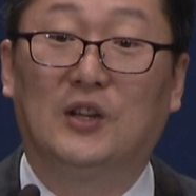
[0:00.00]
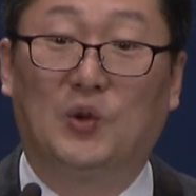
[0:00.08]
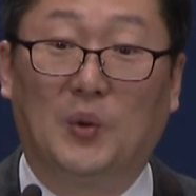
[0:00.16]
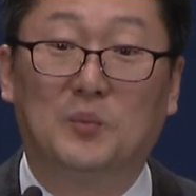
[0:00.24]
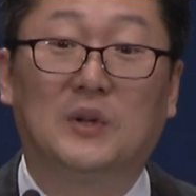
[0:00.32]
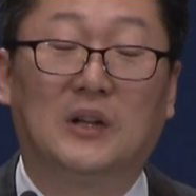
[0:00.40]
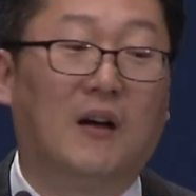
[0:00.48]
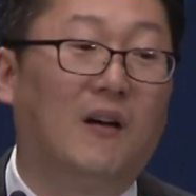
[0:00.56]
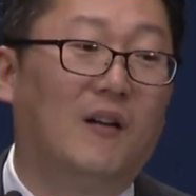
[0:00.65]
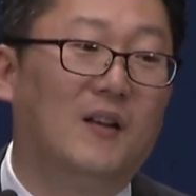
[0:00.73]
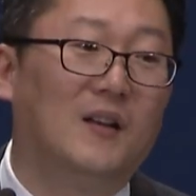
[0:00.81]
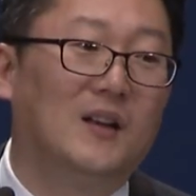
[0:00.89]
됩니다.
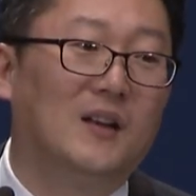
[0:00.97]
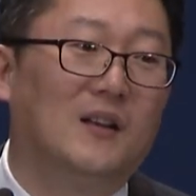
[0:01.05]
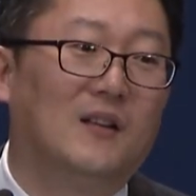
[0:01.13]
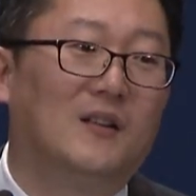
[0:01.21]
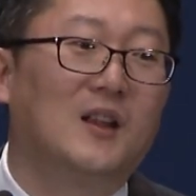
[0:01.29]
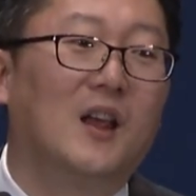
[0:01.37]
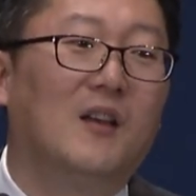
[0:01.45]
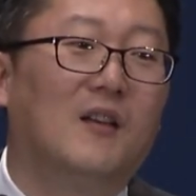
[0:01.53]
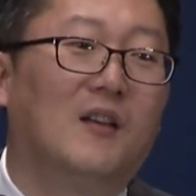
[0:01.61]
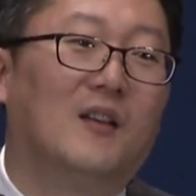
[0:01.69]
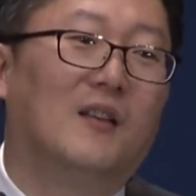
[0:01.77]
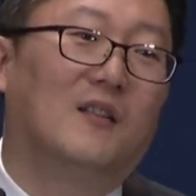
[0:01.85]
근데,
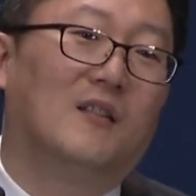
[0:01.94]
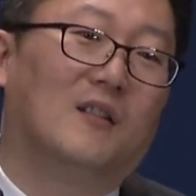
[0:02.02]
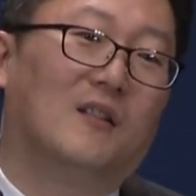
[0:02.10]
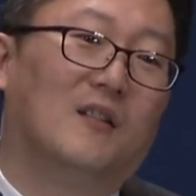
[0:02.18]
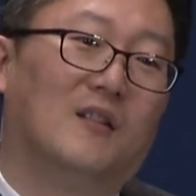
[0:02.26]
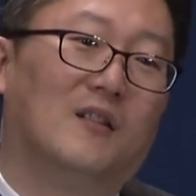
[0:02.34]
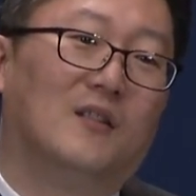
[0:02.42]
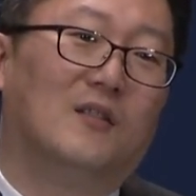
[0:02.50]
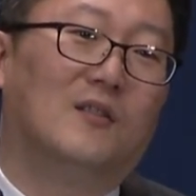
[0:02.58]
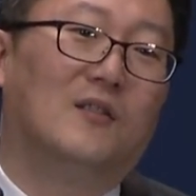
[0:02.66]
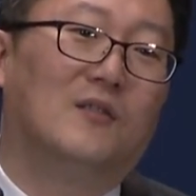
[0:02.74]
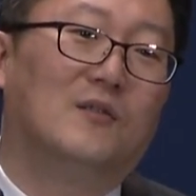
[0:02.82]

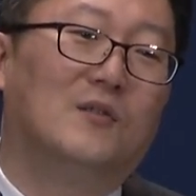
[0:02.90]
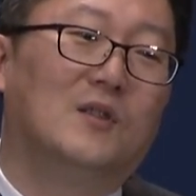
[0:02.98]
어,